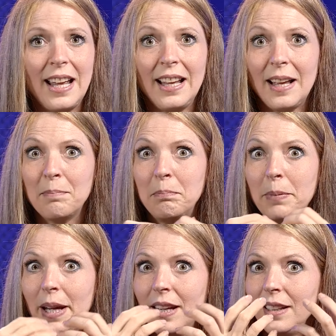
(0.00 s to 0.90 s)
É, é
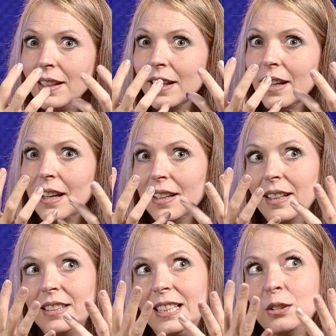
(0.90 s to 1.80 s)
bem
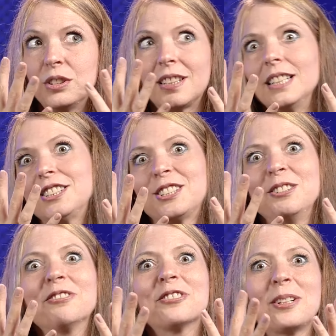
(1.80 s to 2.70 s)

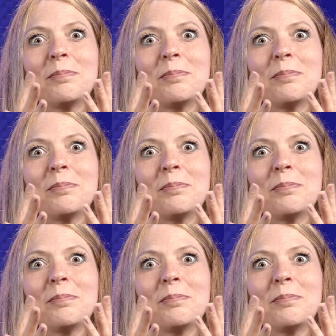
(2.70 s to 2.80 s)
ilustrativo,